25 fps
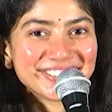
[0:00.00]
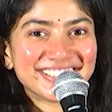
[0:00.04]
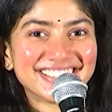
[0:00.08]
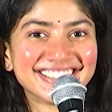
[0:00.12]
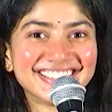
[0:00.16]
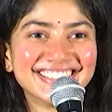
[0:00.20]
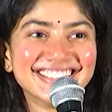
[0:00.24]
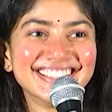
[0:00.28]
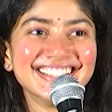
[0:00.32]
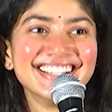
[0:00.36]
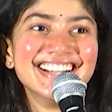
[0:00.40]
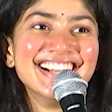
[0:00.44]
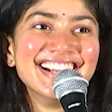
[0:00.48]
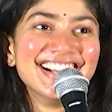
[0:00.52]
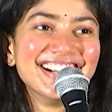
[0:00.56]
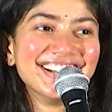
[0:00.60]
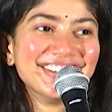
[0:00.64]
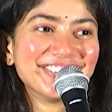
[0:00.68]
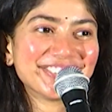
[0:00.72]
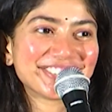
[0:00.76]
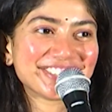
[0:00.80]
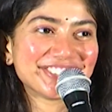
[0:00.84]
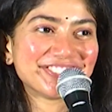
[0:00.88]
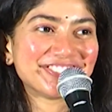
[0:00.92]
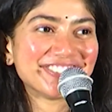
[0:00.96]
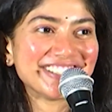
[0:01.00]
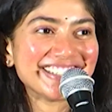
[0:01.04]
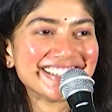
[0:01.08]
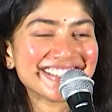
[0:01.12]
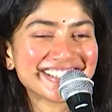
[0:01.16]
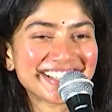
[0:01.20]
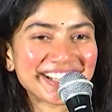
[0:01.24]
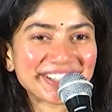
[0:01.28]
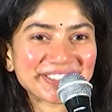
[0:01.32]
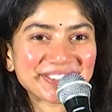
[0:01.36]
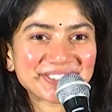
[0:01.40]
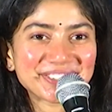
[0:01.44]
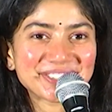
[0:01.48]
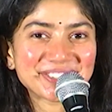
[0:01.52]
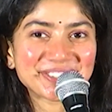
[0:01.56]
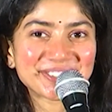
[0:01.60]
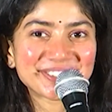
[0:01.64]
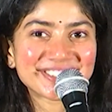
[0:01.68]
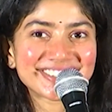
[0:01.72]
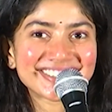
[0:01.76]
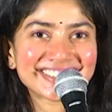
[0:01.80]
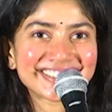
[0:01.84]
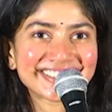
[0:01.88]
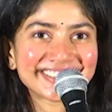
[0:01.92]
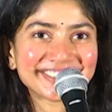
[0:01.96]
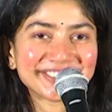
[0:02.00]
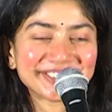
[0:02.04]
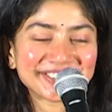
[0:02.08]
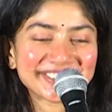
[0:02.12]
ఒక ఒక ఫీలింగ్ ఆ రోజు వచ్చే